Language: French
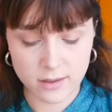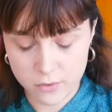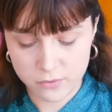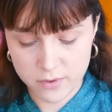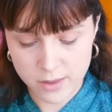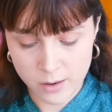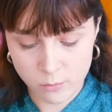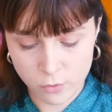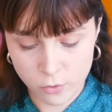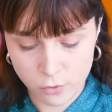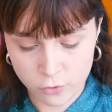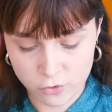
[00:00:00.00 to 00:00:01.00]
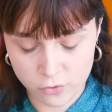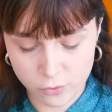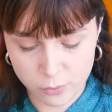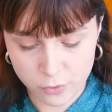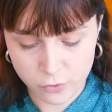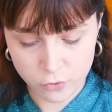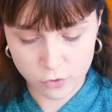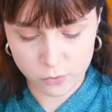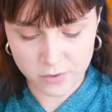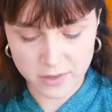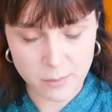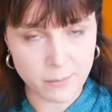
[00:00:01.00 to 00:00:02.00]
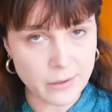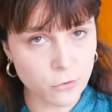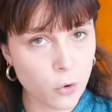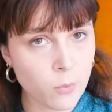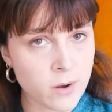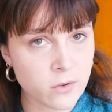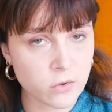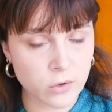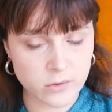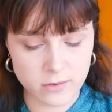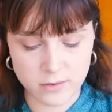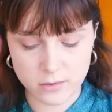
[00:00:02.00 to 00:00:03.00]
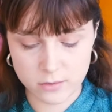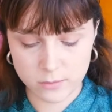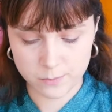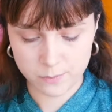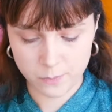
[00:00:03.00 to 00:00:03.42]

Et finalement, je pense que j'en étais pas trop mal sortie